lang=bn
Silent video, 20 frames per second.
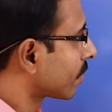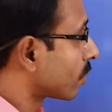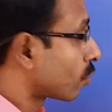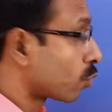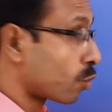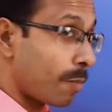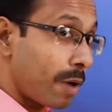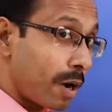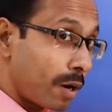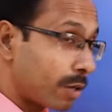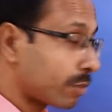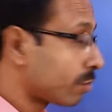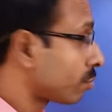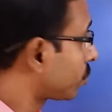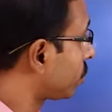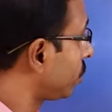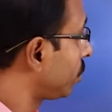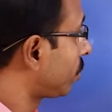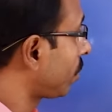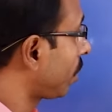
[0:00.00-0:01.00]
ক্রমাগত
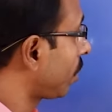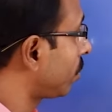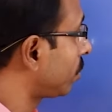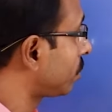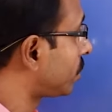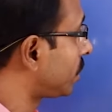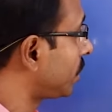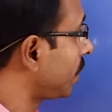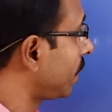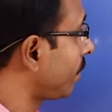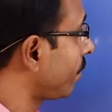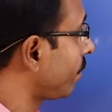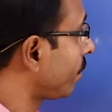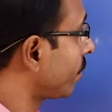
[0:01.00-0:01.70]
শীতল হচ্ছে